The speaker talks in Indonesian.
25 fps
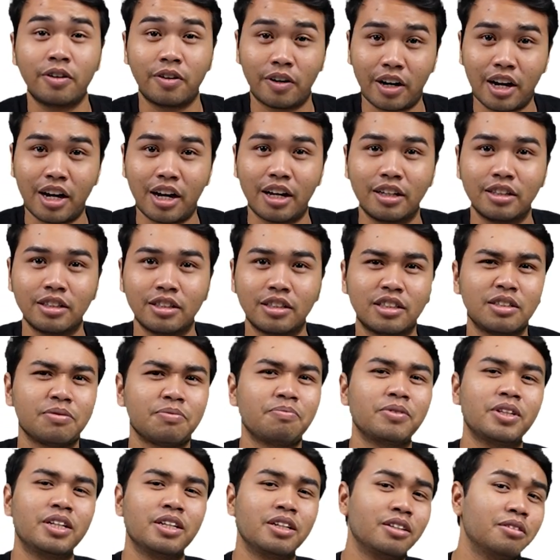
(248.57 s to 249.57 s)
Runs.
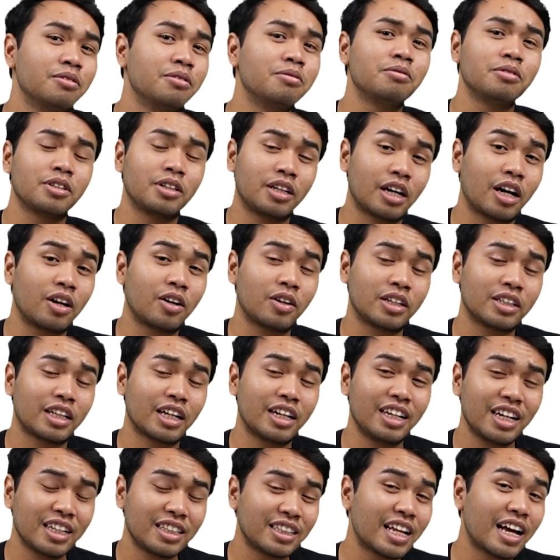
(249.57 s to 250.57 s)
Kalau kita
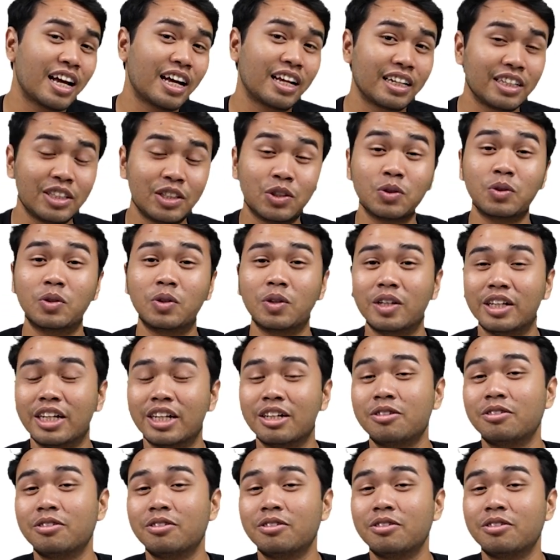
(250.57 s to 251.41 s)
lihat dari judulnya